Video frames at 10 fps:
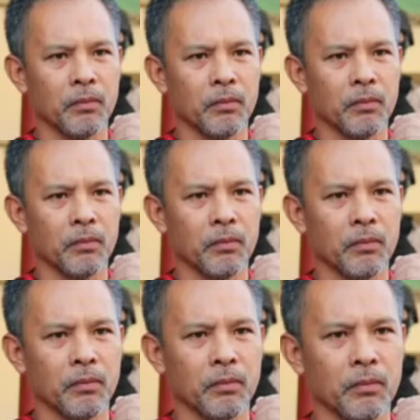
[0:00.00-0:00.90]
Yun nga yung
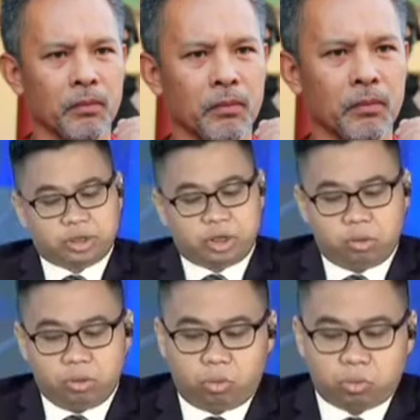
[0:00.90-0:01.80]
uh, ano sir, kasi
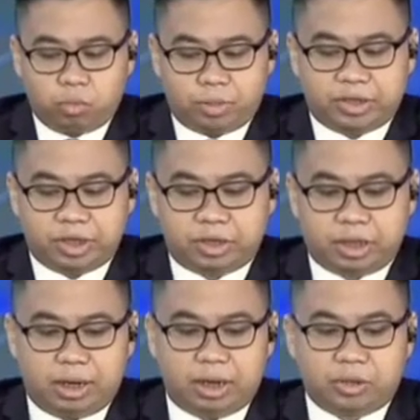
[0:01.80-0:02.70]
kung October
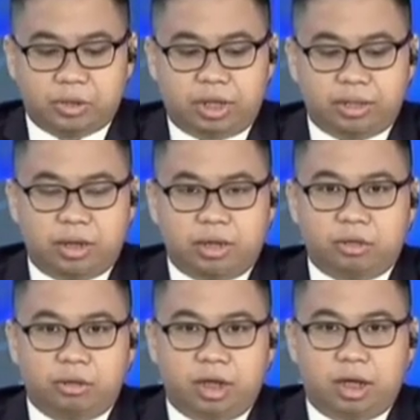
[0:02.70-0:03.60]
16 nag-surrender
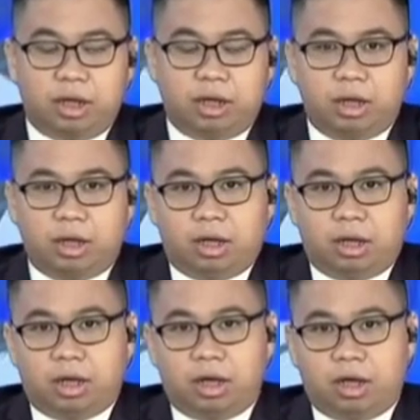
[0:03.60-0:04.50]
itong uh,
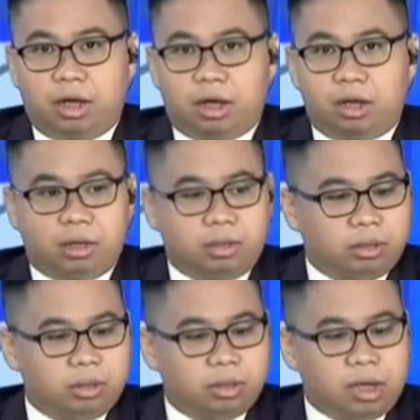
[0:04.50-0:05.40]
uh,
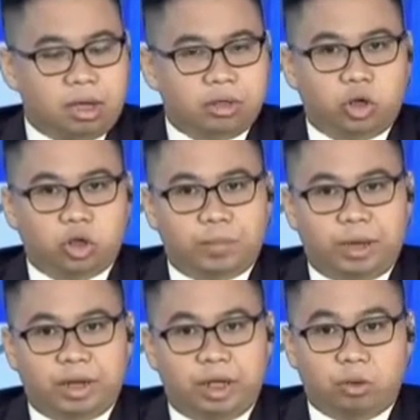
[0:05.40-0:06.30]
uh,
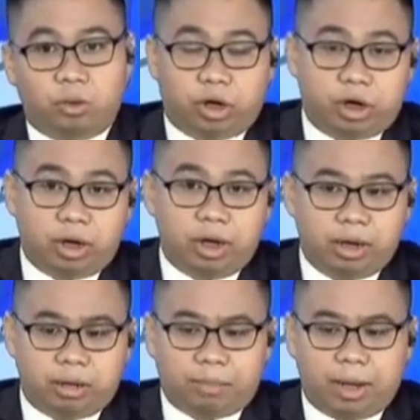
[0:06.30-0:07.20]
suspect na ito or
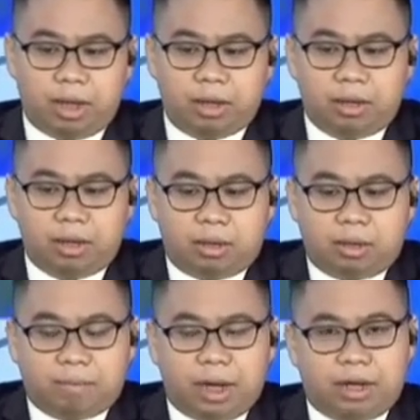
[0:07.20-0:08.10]
earlier pa,
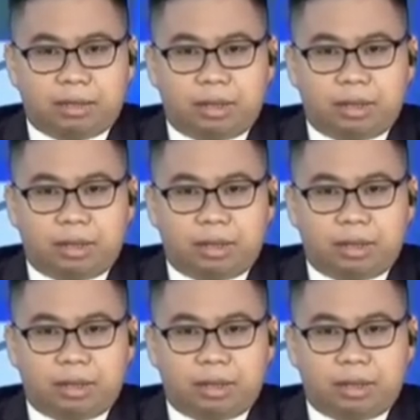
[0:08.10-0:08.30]
bakit